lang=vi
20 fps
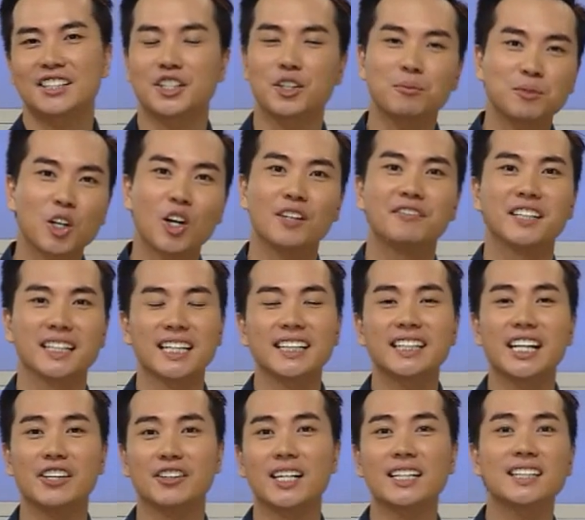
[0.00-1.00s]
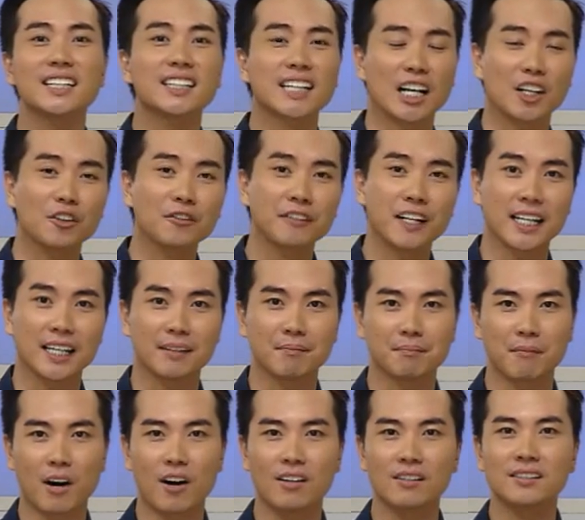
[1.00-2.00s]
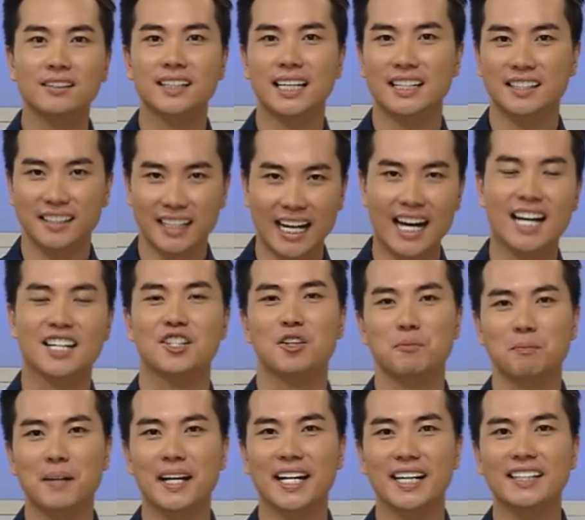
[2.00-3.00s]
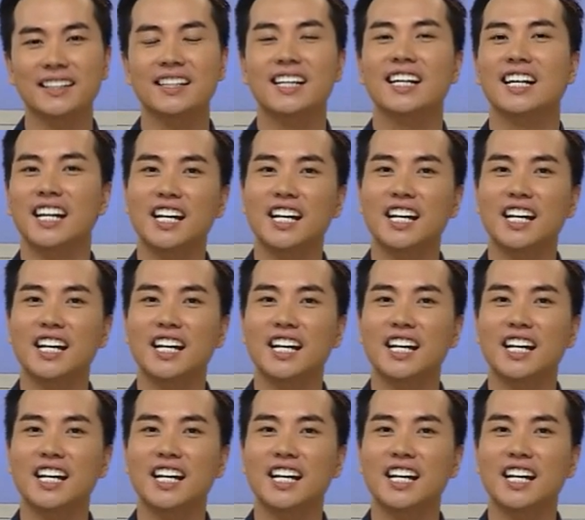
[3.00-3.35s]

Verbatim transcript: Chúng tôi vừa giới thiệu đến tất cả quý vị món canh gà rong biển.